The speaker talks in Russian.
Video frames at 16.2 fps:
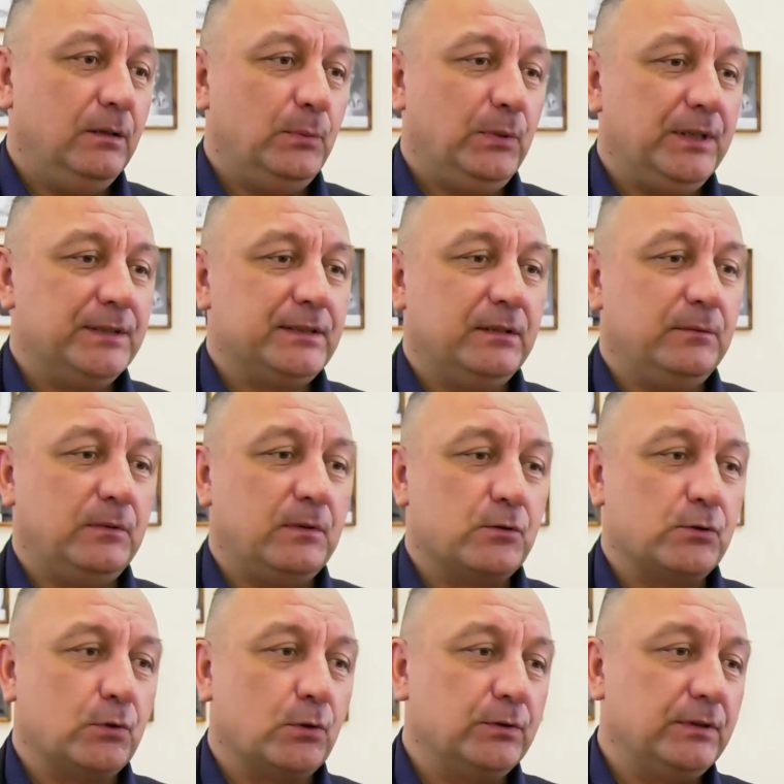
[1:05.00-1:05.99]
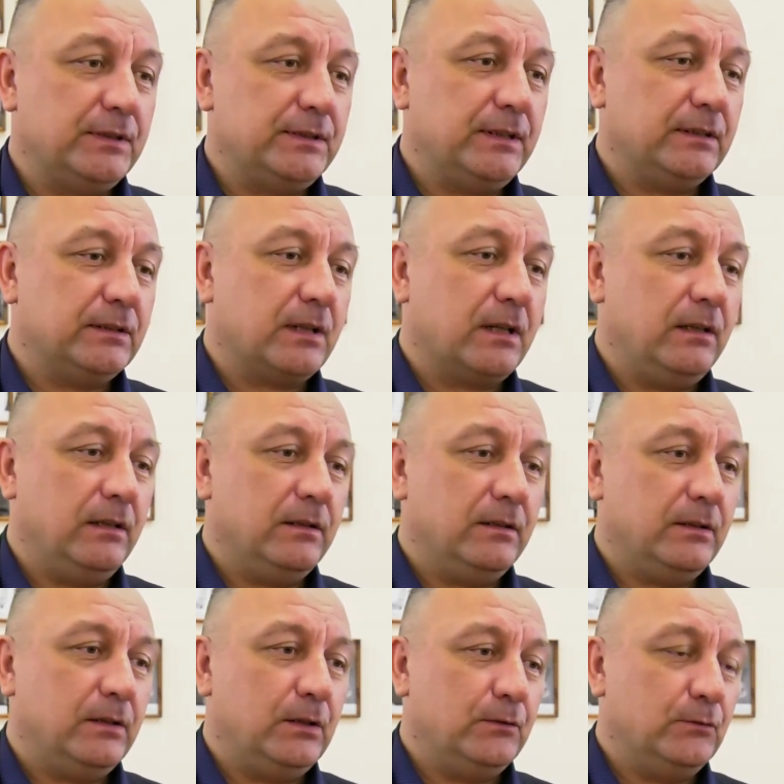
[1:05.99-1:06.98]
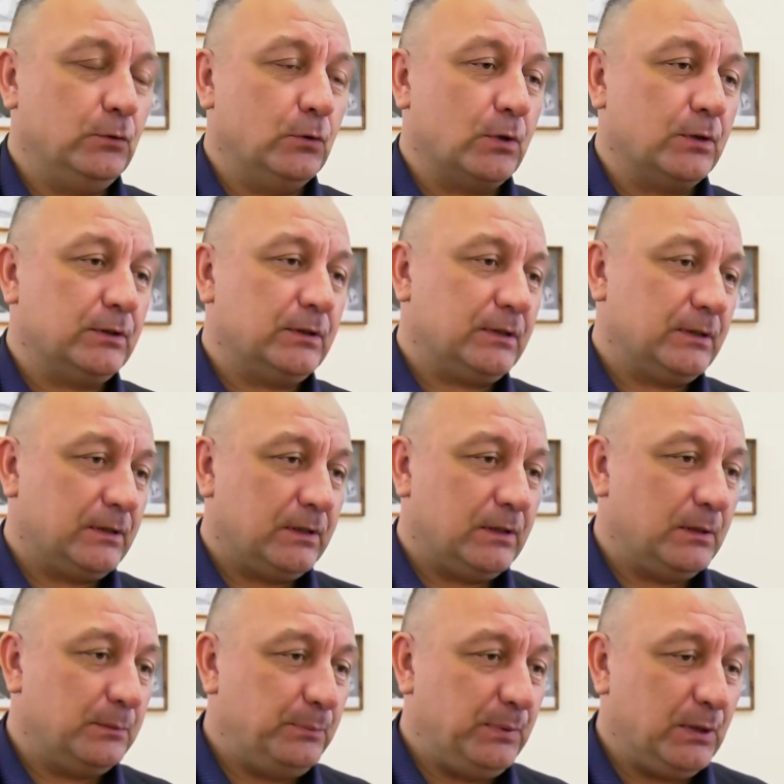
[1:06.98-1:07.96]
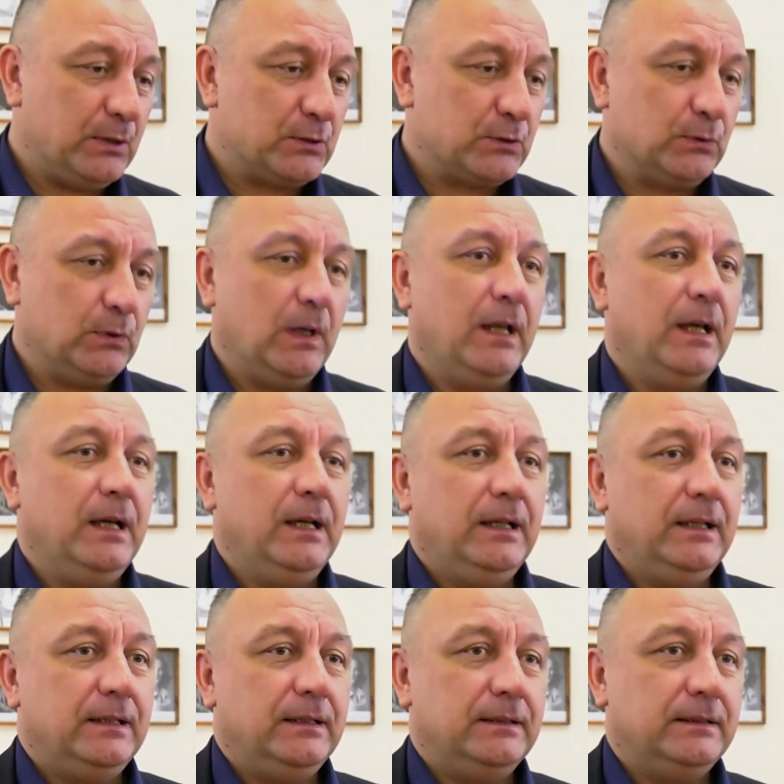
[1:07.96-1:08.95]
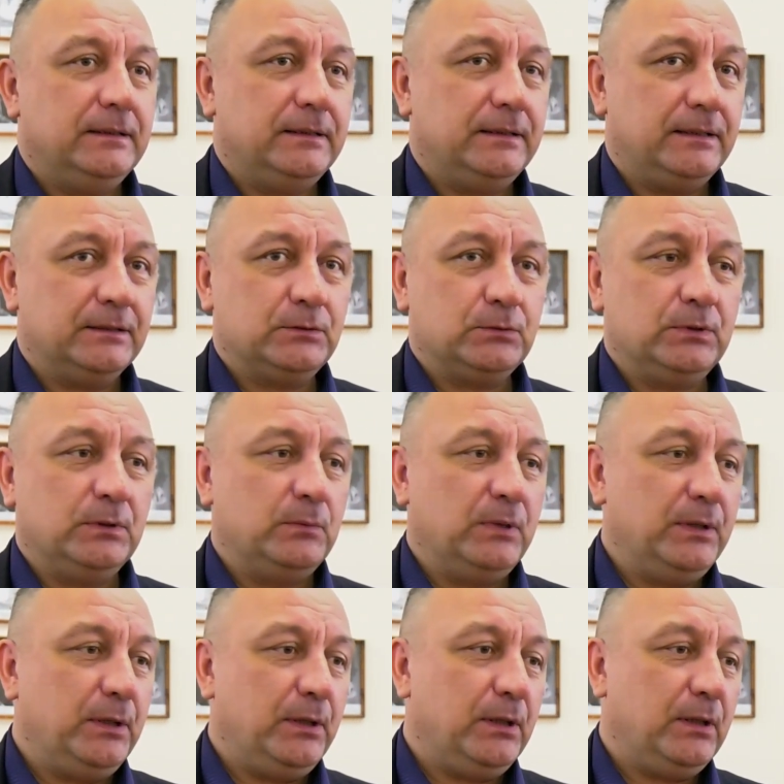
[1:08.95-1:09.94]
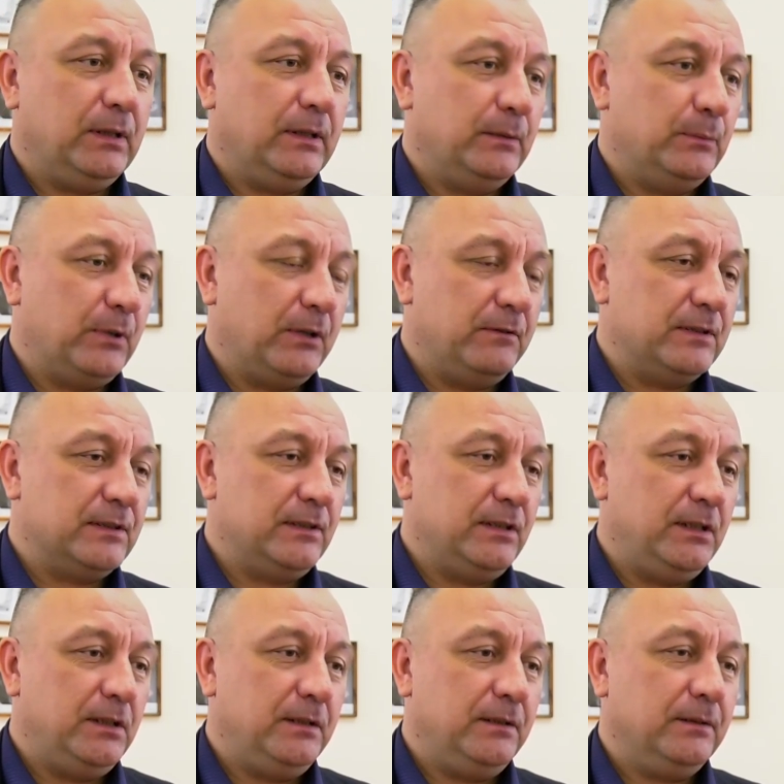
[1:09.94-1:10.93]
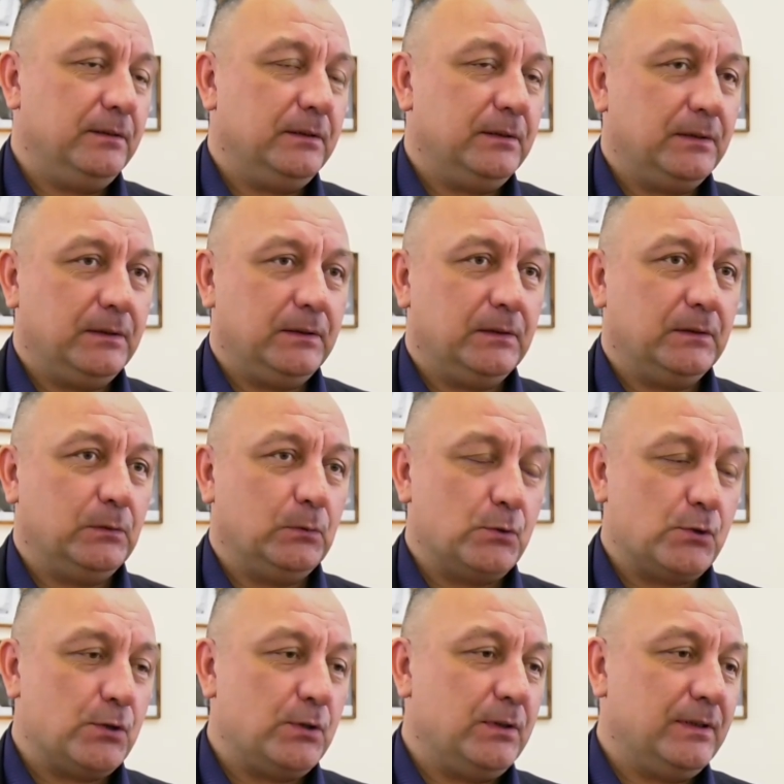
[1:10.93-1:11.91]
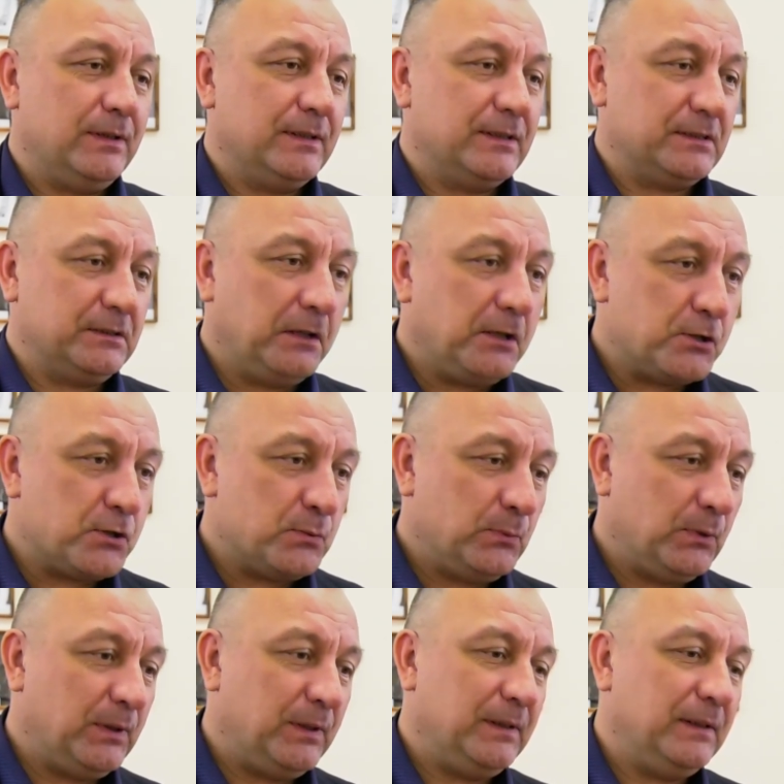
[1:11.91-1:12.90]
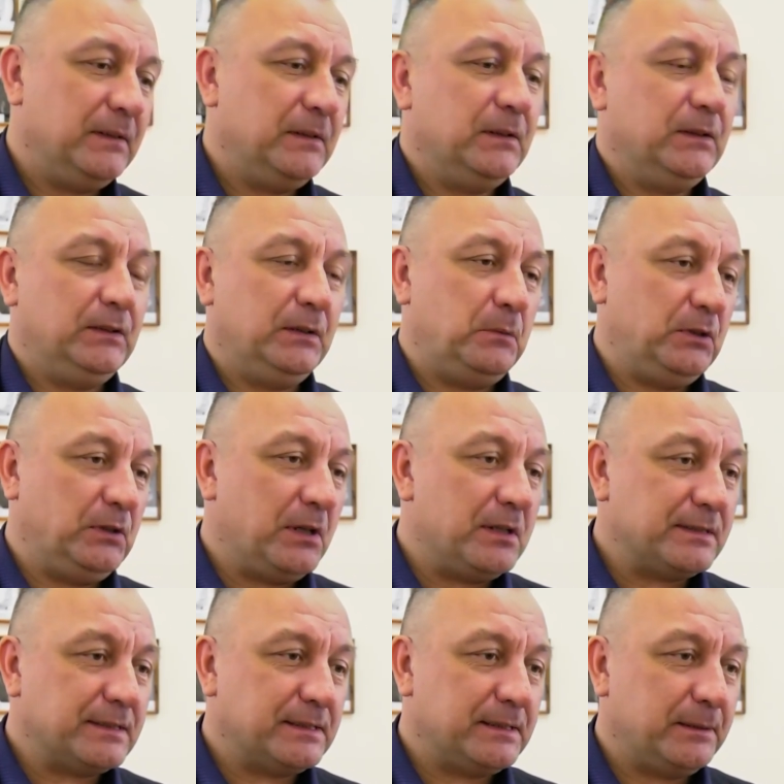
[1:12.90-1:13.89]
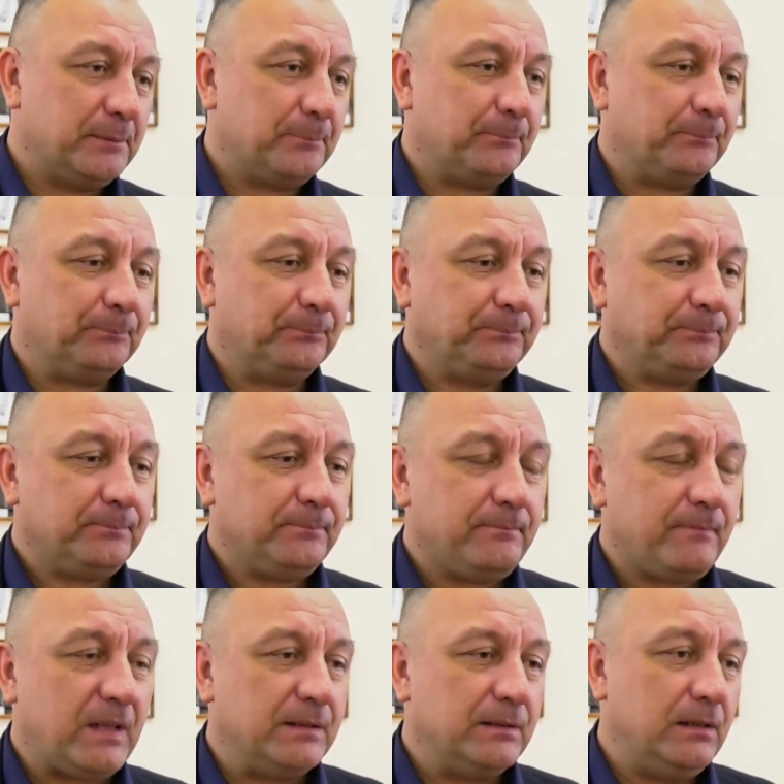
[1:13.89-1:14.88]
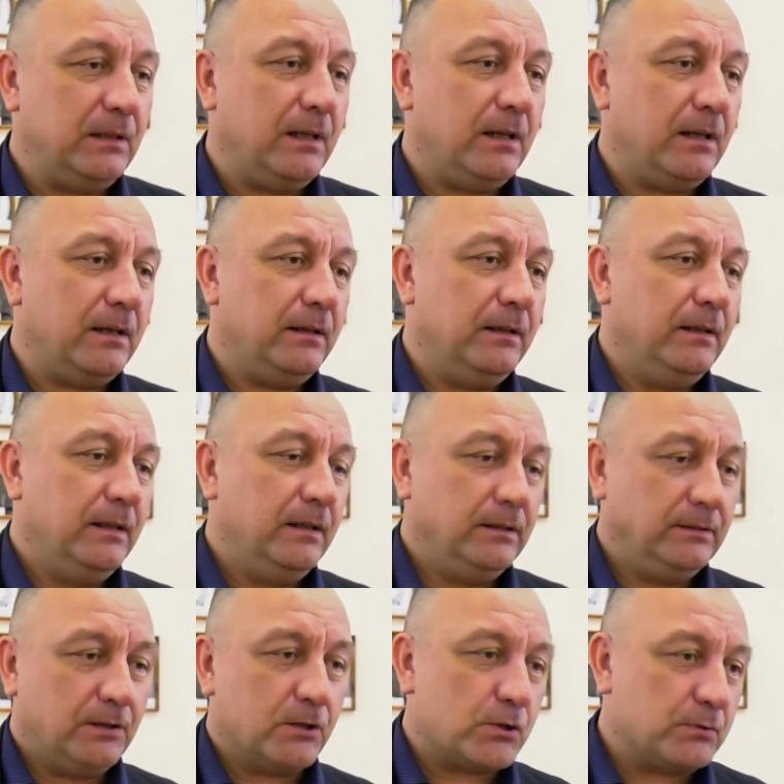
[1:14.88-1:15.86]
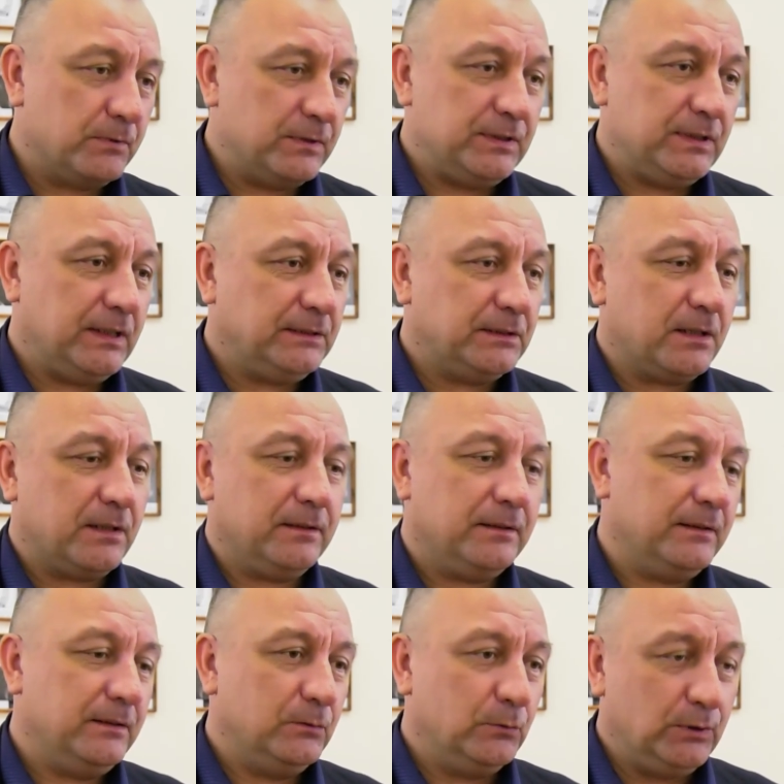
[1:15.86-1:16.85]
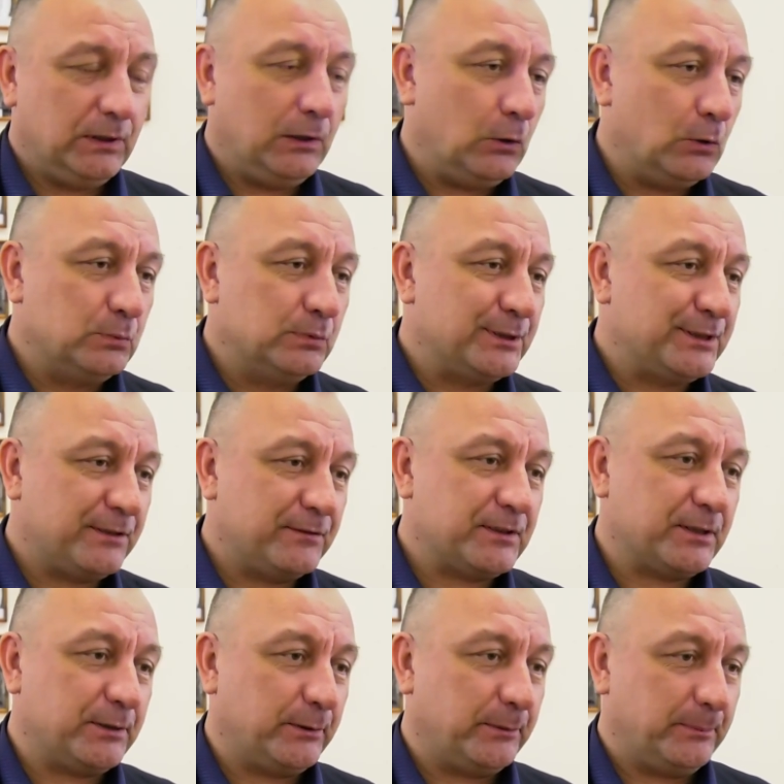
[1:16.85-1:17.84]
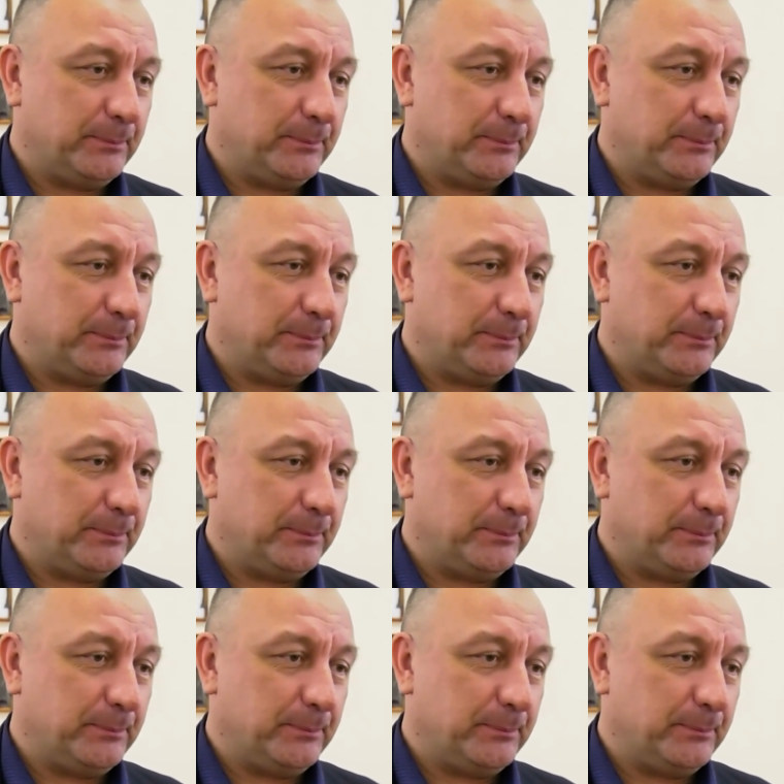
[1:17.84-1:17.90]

поездка на международный театраль в город Пензу. А, откуда мы а, привезли а, очень значимые номинации для нашего театра, ну и для области в целом.